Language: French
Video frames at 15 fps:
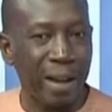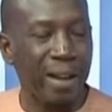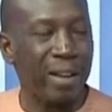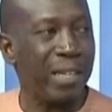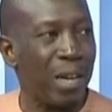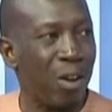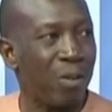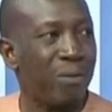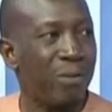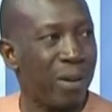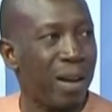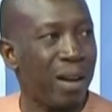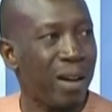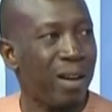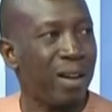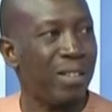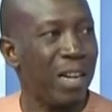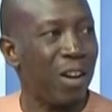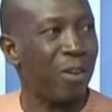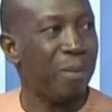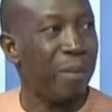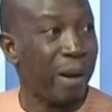vers un dialogue franc,
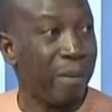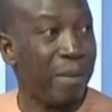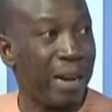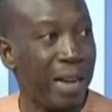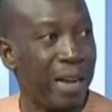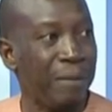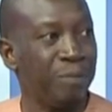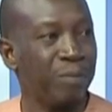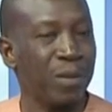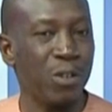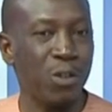un dialogue permanent,